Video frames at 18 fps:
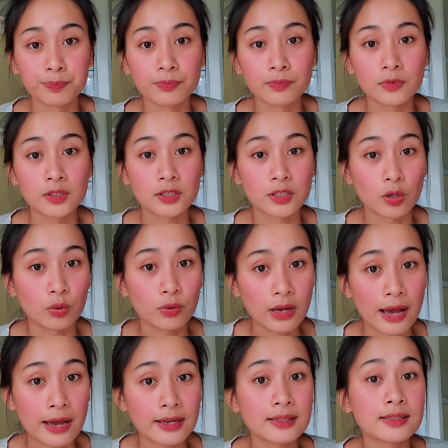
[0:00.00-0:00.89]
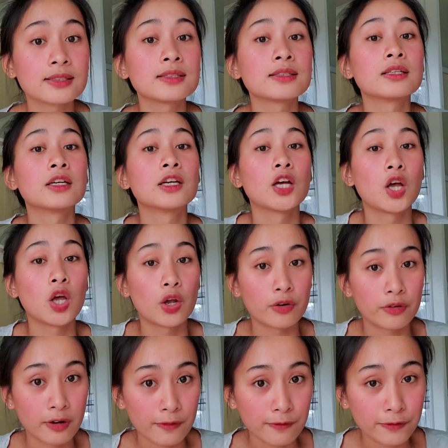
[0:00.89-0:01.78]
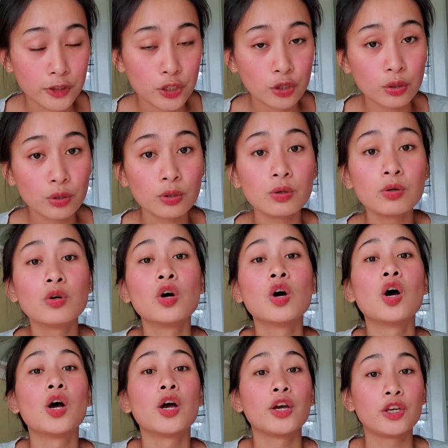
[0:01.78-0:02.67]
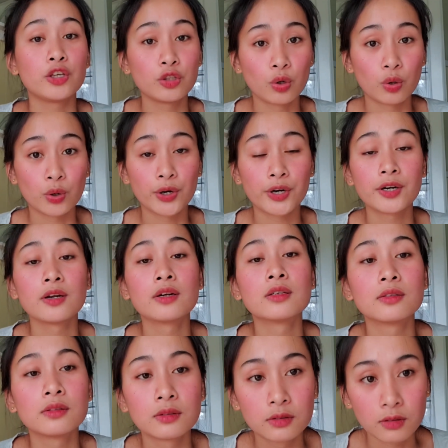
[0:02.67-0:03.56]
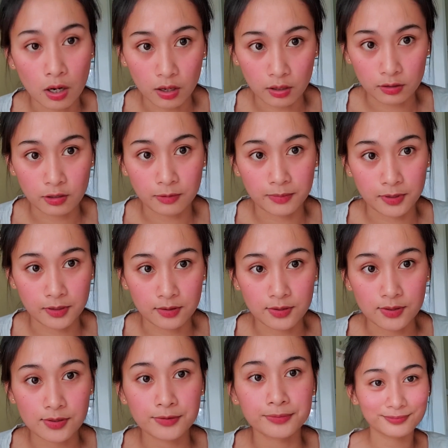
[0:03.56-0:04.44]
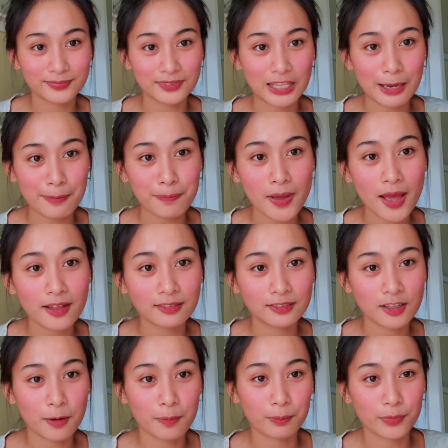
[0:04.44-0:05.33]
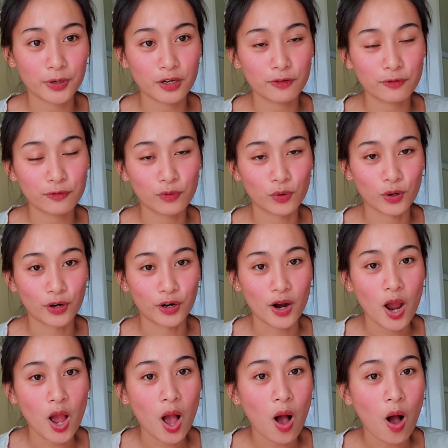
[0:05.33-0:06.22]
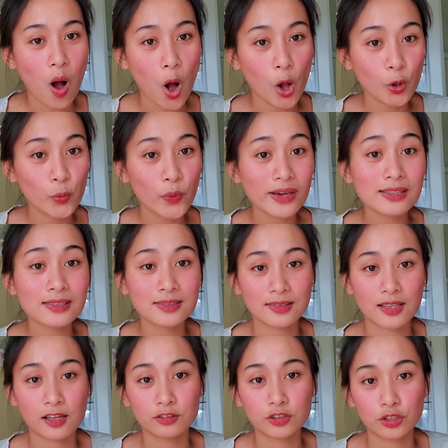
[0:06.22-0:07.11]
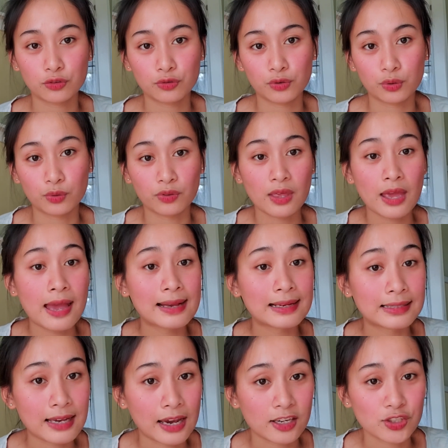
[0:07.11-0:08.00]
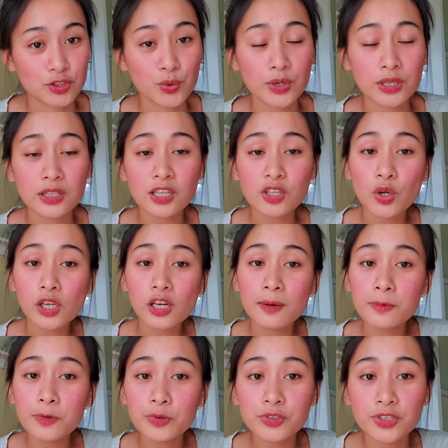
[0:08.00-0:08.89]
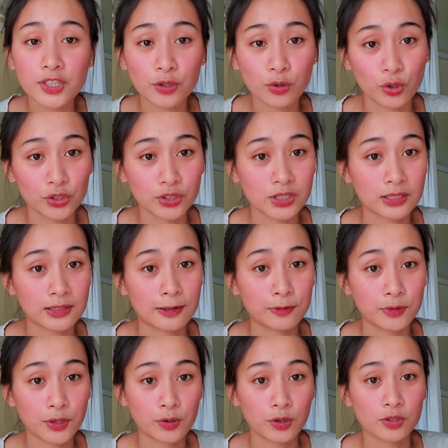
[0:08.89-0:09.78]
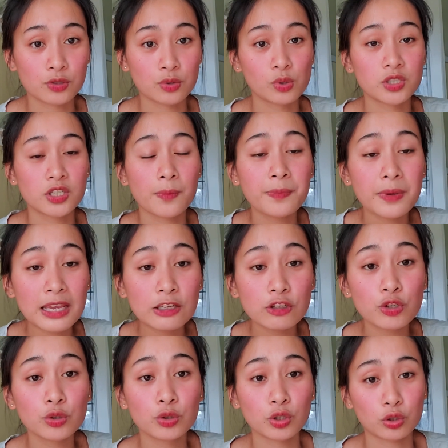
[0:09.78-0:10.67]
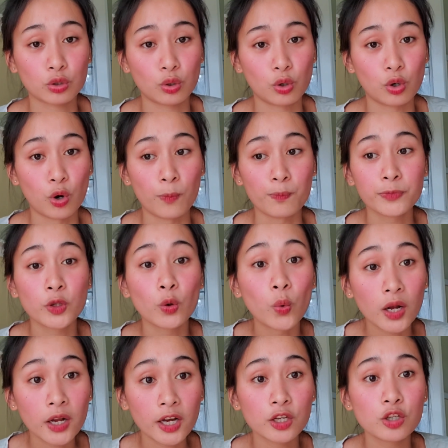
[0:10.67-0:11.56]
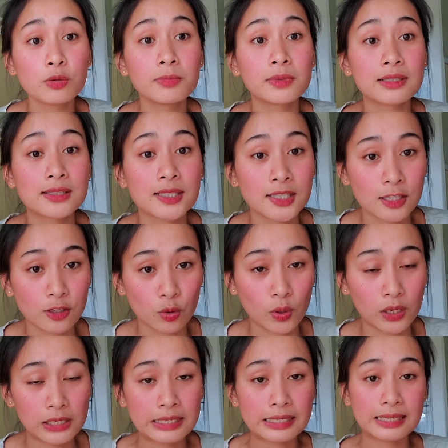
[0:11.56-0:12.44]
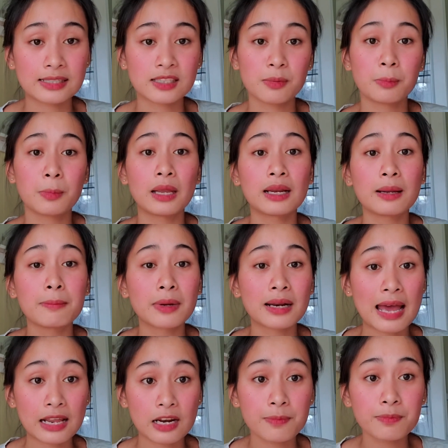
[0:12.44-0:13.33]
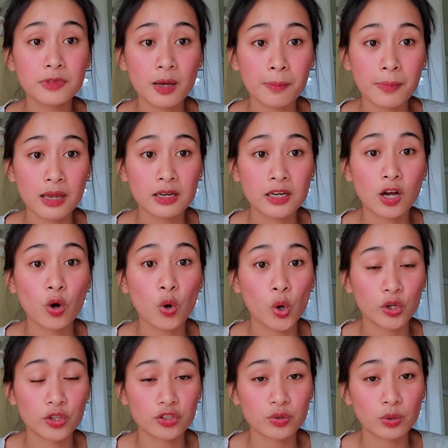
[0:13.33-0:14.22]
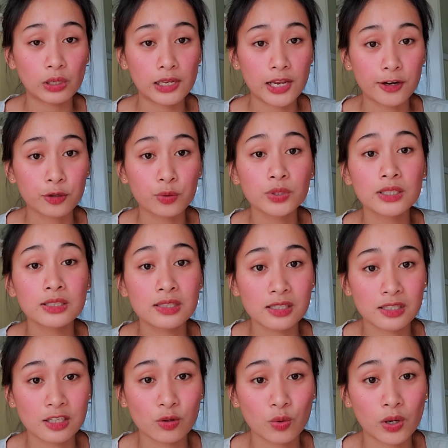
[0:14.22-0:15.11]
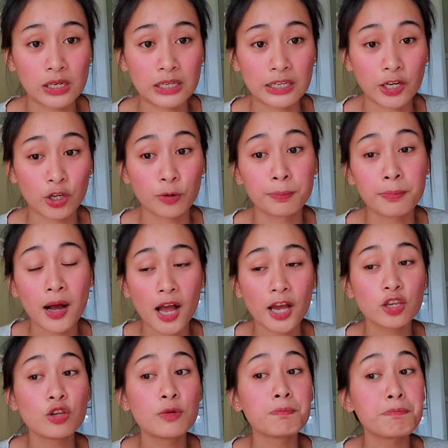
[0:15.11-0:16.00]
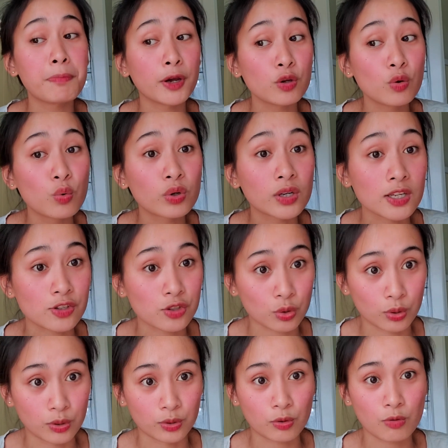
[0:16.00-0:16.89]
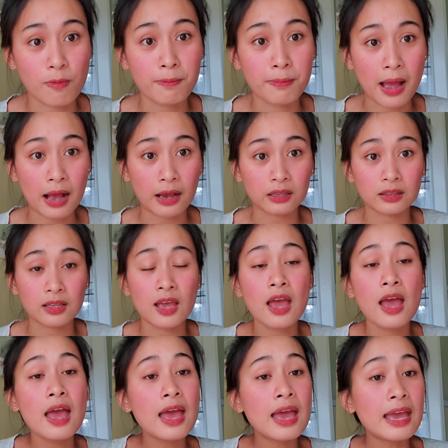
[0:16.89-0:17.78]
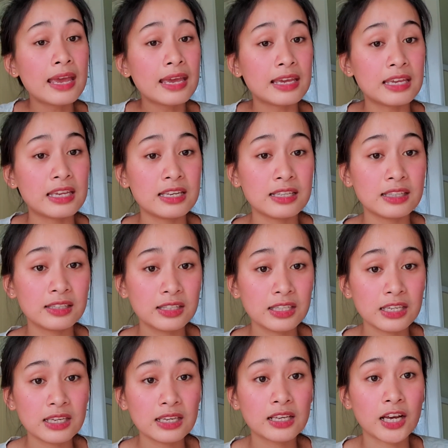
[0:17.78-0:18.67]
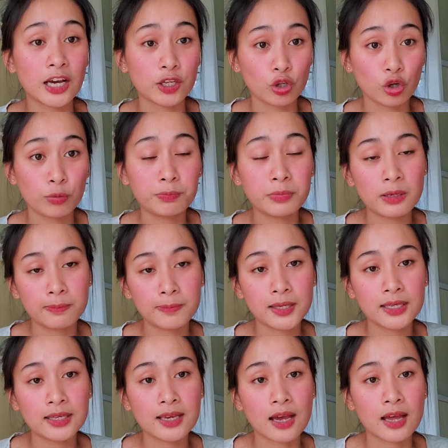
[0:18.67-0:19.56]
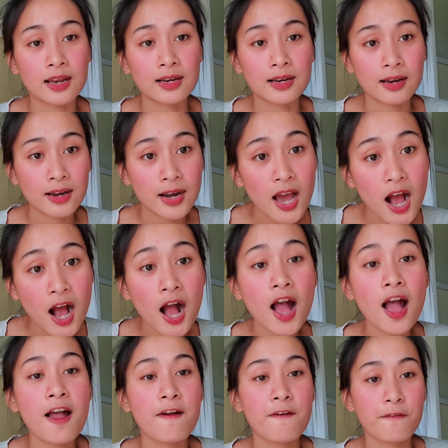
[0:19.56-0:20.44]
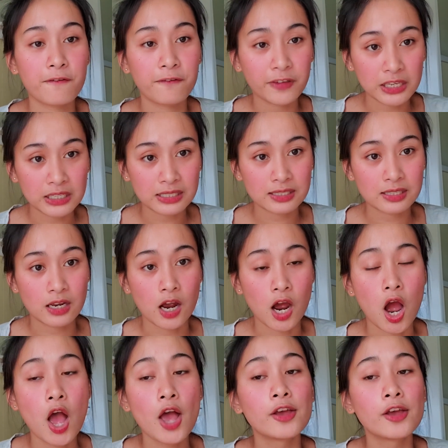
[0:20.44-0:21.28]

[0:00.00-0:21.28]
So, guys, review your documents. Tip number four, always tell the truth guys, kung hindi nyo alam yung sagot sa tanong ni Consul, sabihin nyo yung totoo. Huwag kayong magsinungaling kasi mararamdaman ng Consul yan kung nagsisinungaling kayo. Baka yun pa yung rason kung bakit hindi kayo bibigyan ng visa.